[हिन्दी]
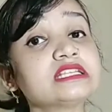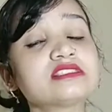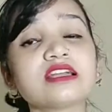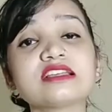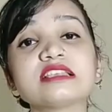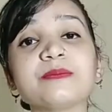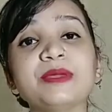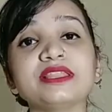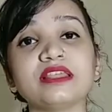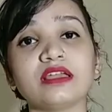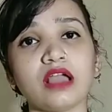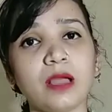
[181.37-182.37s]
किस तरह से
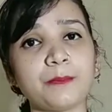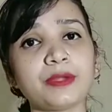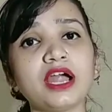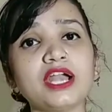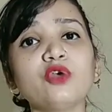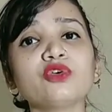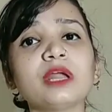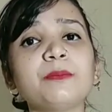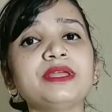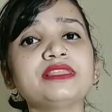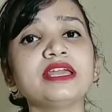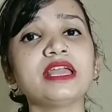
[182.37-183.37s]
पीते हैं आप खड़े होकर
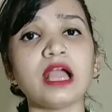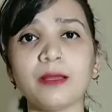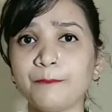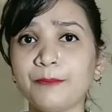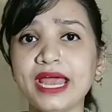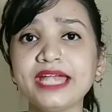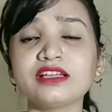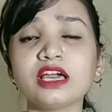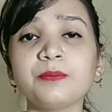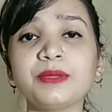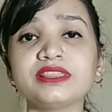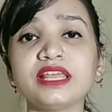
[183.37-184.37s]
पीते हैं आप बैठ
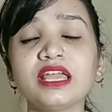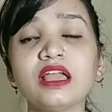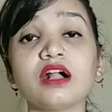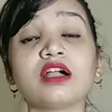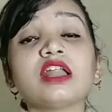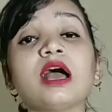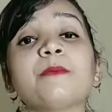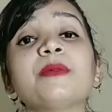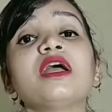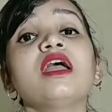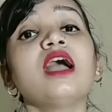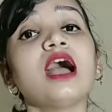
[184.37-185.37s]
कर पीते हैं अगर
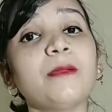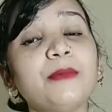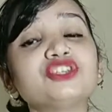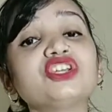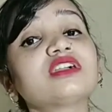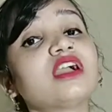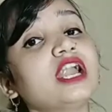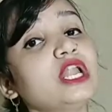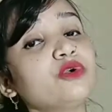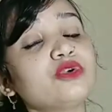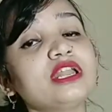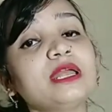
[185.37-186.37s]
आप हमेशा
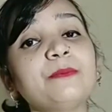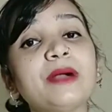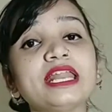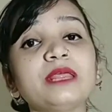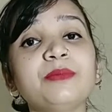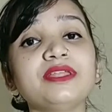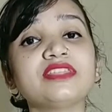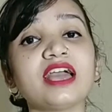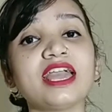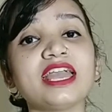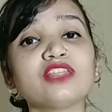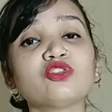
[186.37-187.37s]
खड़े होकर ही पानी पीते
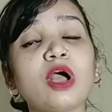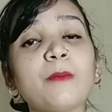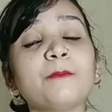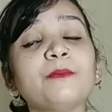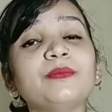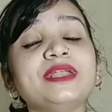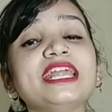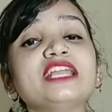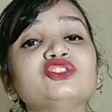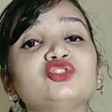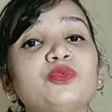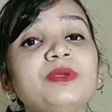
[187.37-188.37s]
आए हैं तो
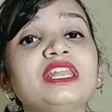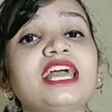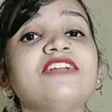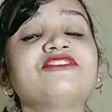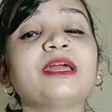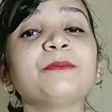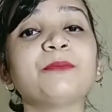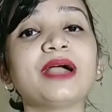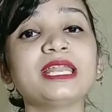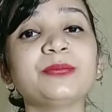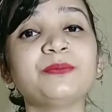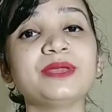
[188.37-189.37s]
आपने जो भी लाइफ टाइम
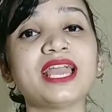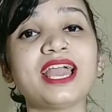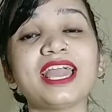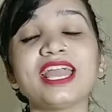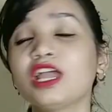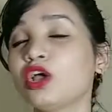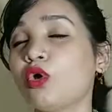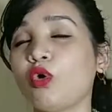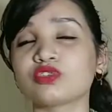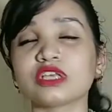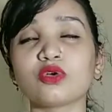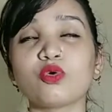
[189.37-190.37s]
पानी पिया है
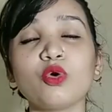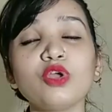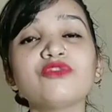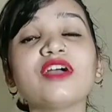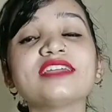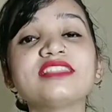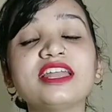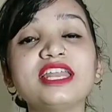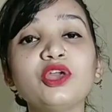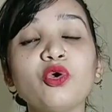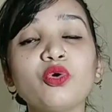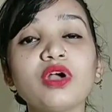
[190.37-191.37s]
उसका कोई फ़ायदा
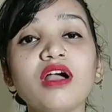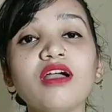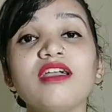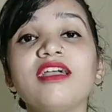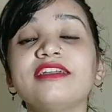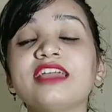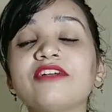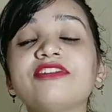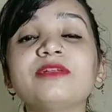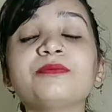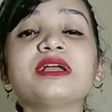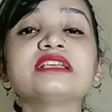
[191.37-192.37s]
नहीं होगा या
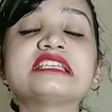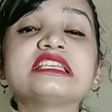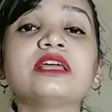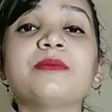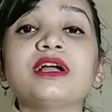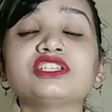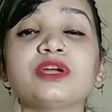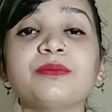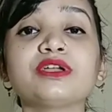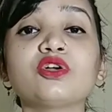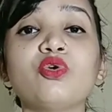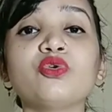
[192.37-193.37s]
फिर मैं सीधे भाषा
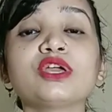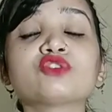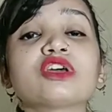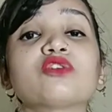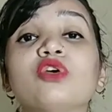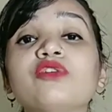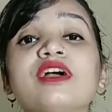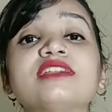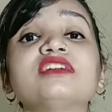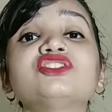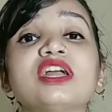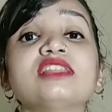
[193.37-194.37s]
में कहूँ कि उसका कोई
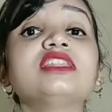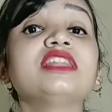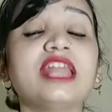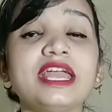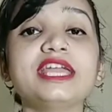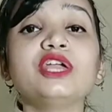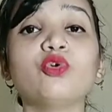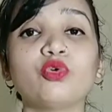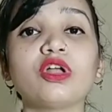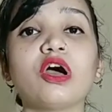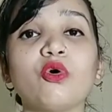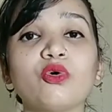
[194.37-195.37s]
फ़ायदा शायद नहीं
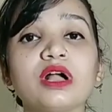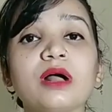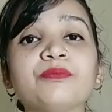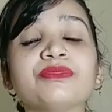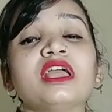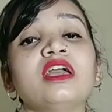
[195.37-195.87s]
हो रहा होगा